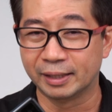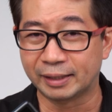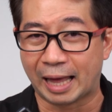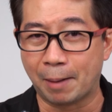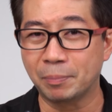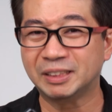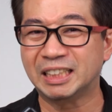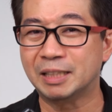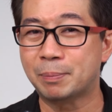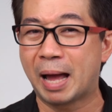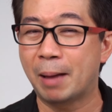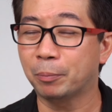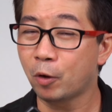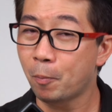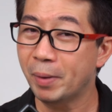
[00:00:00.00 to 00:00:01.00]
แถมประสิทธิภา
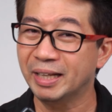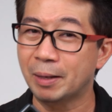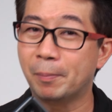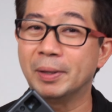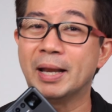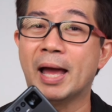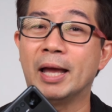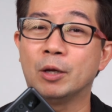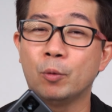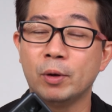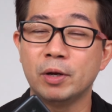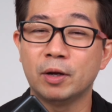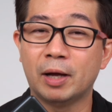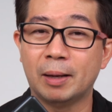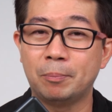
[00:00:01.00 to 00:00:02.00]
พก็ไม่ธรรมดาด้วย
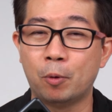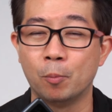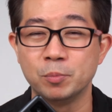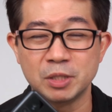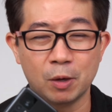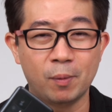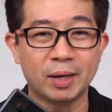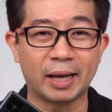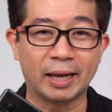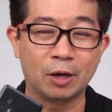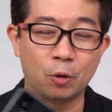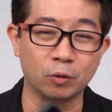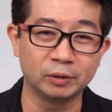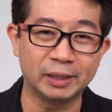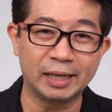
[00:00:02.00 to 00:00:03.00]
นะครับผมเชื่อว่าหลายๆ
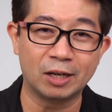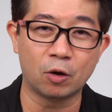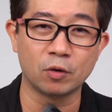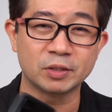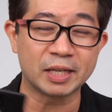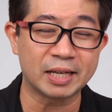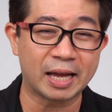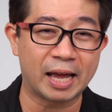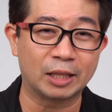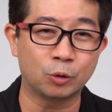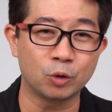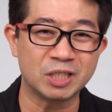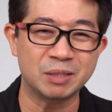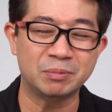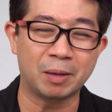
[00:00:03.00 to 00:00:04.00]
คนที่ได้ลองใช้งานตั
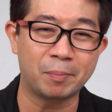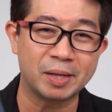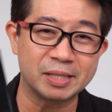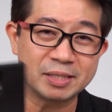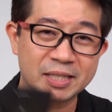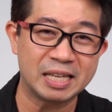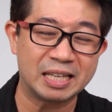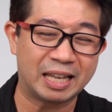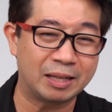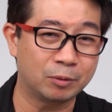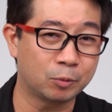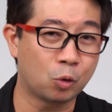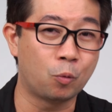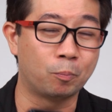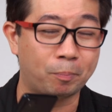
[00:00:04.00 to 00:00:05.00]
วชิป Dimensity ใน
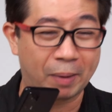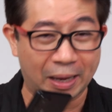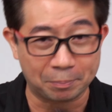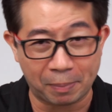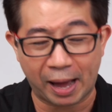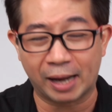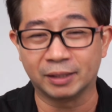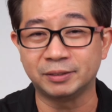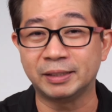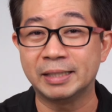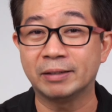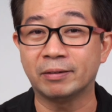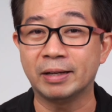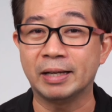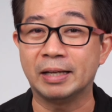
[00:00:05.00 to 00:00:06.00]
กลุ่ม 8000 ซี
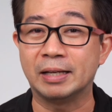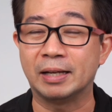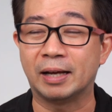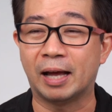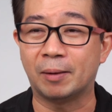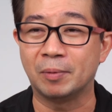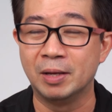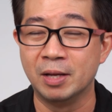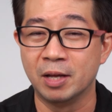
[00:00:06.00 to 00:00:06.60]
รีส์นะครับ